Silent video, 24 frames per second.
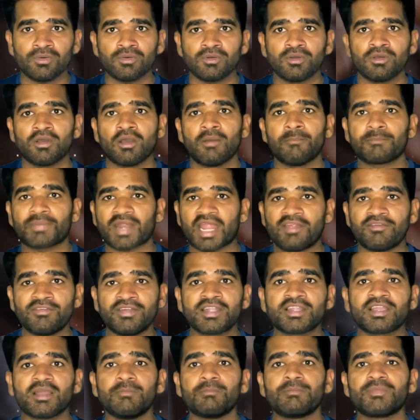को
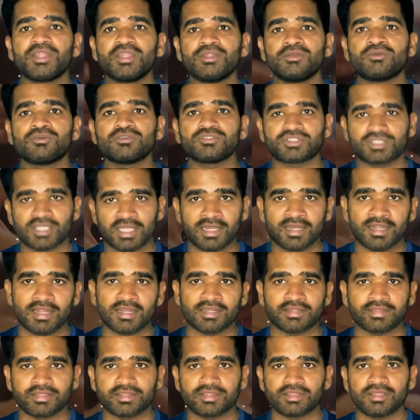प्राइवेट कंपनी को सेल
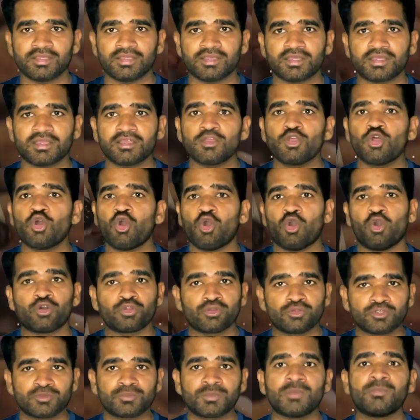कर देती है
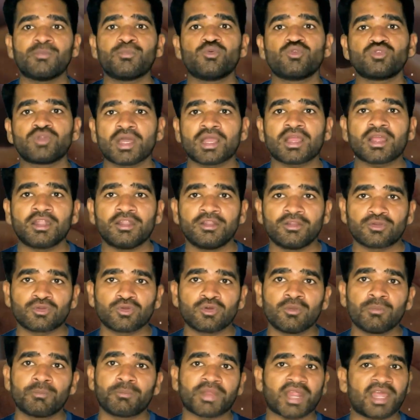और उस पर पूरा
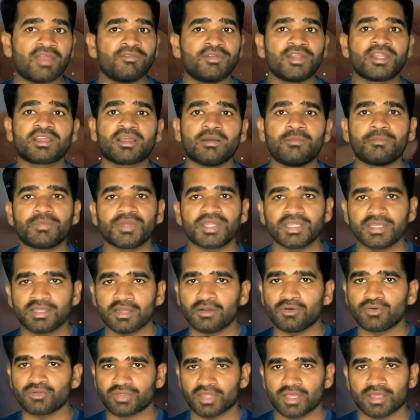कंट्रोल प्राइवेट कंपनी
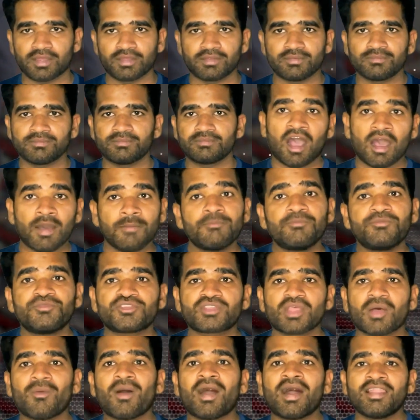का होता है अब
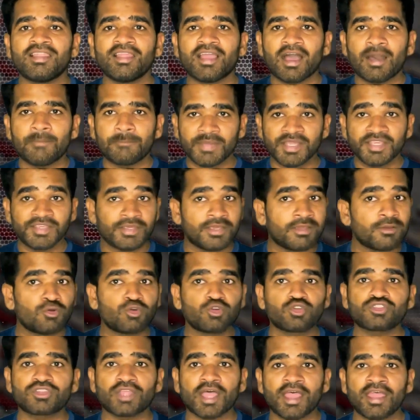सवाल यहाँ पे ये
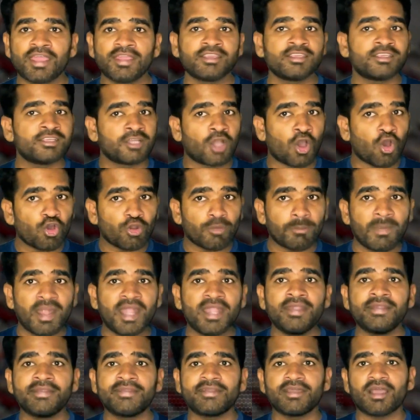उठता है कि
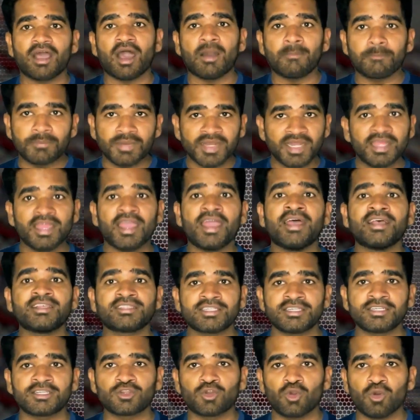गवर्नमेंट अपने
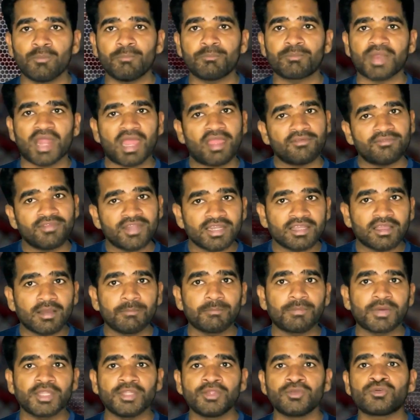एसेट को प्राइवेट
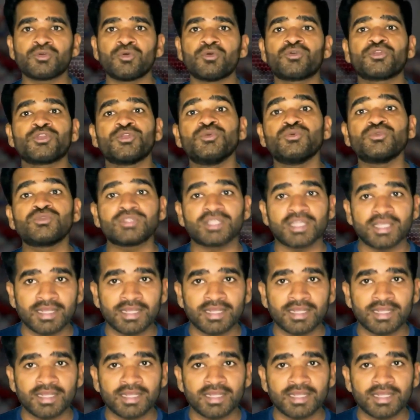कंपनियों को क्यों